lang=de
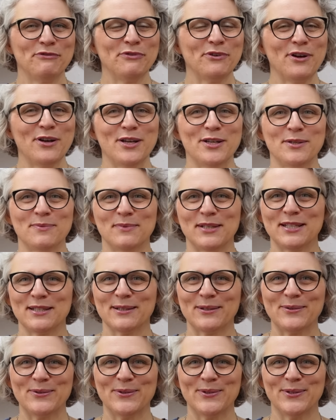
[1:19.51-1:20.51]
freue ich mich
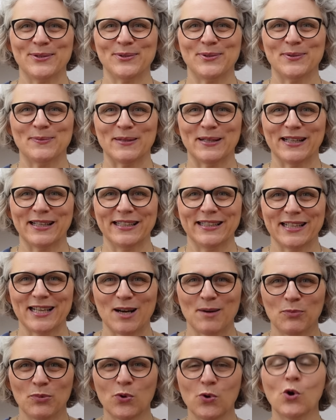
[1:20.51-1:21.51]
natürlich über ein
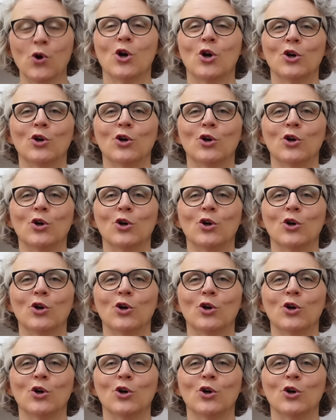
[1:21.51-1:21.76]
Abo